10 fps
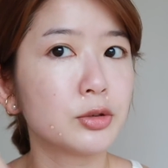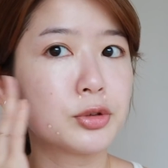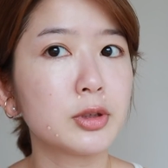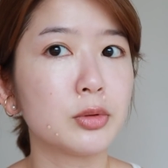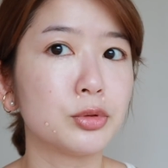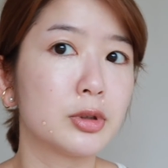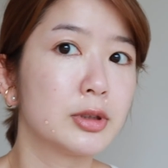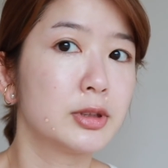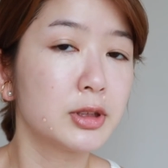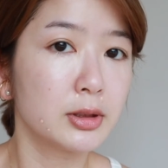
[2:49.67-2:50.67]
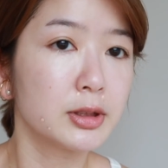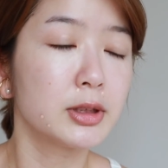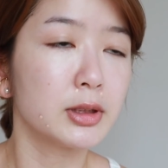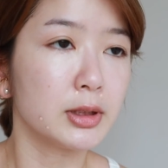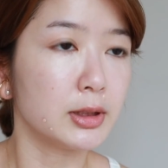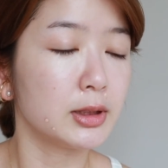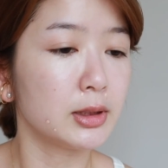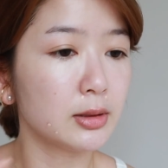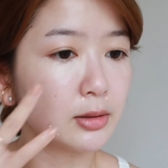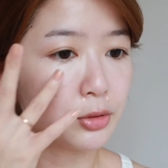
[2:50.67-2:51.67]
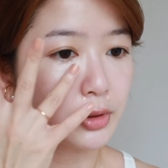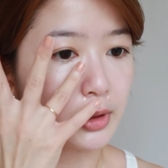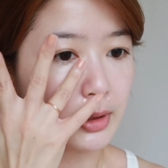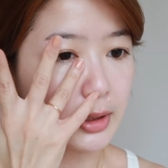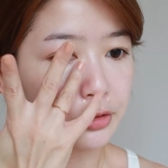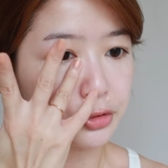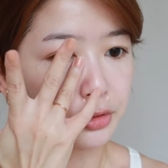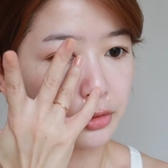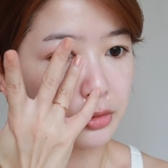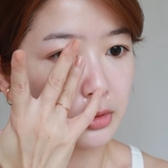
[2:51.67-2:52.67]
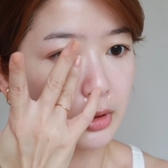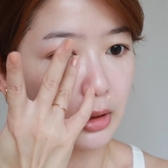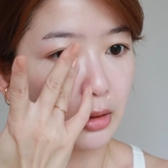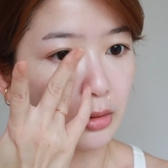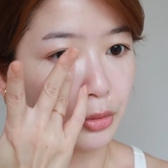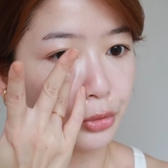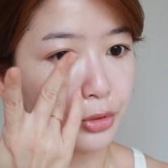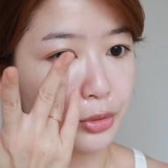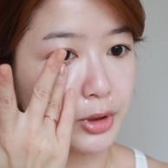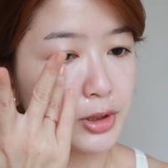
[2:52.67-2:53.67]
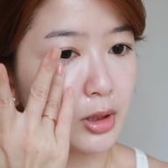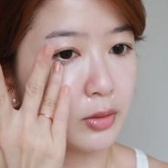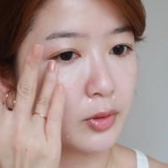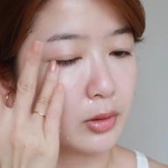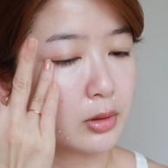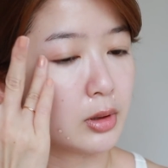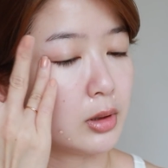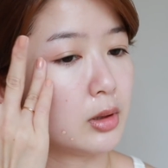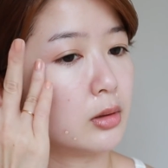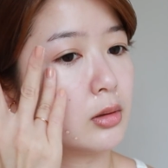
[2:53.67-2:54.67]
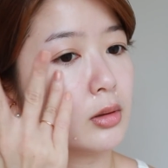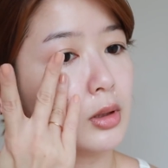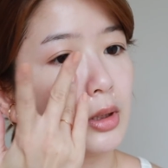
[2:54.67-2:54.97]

所以我觉得甚至已经有点太水润到，我觉得有点像粉底液了。